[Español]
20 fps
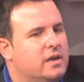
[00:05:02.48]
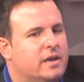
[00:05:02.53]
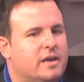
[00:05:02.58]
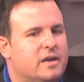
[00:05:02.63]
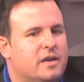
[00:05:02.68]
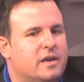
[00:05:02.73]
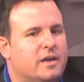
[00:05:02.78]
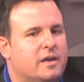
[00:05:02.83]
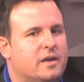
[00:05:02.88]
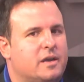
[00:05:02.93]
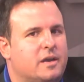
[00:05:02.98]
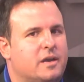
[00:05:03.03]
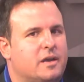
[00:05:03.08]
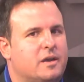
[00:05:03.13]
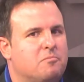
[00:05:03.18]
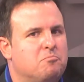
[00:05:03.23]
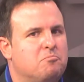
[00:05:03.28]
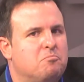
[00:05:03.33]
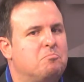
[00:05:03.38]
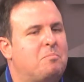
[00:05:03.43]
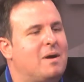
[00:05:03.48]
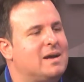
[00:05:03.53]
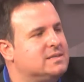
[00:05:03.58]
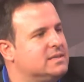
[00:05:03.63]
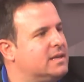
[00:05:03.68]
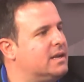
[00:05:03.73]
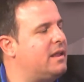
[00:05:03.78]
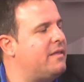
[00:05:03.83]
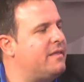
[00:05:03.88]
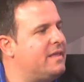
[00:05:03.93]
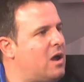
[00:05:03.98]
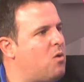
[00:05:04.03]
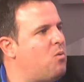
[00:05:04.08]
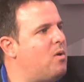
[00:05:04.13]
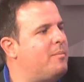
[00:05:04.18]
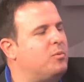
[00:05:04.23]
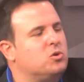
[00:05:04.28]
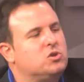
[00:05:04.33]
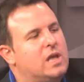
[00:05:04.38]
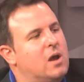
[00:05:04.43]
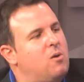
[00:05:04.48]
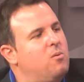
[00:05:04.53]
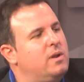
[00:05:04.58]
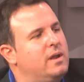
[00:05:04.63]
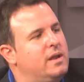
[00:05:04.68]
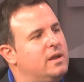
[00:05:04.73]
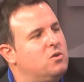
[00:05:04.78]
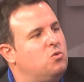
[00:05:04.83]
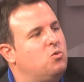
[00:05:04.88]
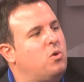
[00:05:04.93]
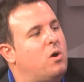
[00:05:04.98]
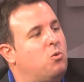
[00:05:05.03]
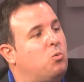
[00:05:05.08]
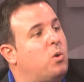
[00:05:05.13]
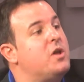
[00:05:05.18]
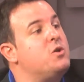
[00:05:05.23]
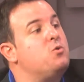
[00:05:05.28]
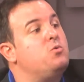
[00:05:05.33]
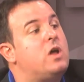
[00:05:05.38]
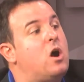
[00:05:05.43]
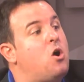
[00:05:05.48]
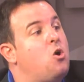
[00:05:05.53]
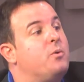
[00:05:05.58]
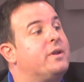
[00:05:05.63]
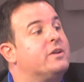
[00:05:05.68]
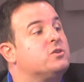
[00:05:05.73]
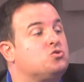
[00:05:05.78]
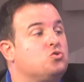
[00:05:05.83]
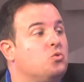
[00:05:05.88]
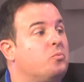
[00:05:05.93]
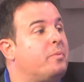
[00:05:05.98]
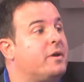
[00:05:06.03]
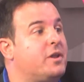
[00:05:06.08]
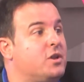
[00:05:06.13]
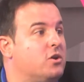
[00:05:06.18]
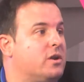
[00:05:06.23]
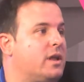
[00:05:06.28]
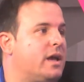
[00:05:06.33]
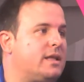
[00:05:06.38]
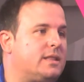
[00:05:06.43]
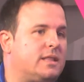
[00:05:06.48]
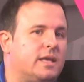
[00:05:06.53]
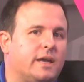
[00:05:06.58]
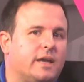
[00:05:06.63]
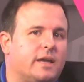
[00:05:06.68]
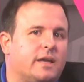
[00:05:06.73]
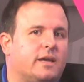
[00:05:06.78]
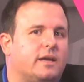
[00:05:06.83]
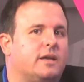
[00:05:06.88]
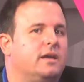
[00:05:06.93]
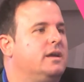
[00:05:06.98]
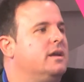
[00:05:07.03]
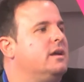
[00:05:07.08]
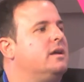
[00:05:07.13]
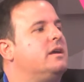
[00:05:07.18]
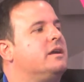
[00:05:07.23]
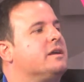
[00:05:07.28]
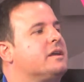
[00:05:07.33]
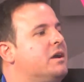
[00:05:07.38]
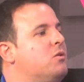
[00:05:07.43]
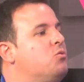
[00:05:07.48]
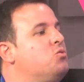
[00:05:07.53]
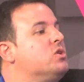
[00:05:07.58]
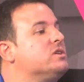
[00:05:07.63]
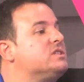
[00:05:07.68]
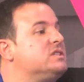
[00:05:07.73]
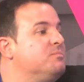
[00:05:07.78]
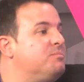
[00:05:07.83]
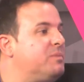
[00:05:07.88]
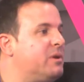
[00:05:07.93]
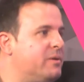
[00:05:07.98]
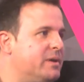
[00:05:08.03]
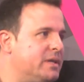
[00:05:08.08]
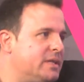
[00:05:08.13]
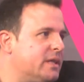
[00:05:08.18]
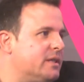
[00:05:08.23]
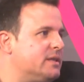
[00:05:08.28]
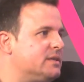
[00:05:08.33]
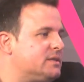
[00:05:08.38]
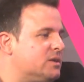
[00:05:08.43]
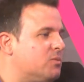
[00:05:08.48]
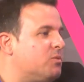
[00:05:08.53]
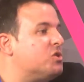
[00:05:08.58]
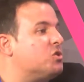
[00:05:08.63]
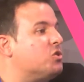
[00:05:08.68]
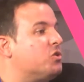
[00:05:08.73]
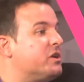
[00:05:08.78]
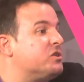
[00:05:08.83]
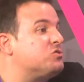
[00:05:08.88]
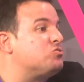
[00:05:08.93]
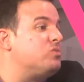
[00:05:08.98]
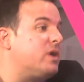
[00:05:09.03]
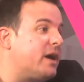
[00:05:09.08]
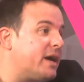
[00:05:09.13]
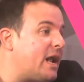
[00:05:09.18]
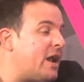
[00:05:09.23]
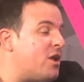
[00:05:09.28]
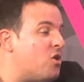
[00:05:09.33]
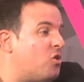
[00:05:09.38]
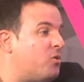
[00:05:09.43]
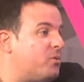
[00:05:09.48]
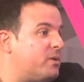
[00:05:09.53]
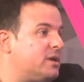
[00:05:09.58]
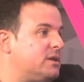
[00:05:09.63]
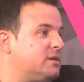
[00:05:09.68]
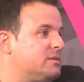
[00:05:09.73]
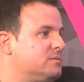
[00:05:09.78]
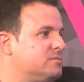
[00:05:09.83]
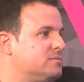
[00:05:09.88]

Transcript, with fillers: ¿va a ser la de agua potable o, hay una obra superior a esta que, eh, que uno a simple vista dice, bueno, es una gran obra.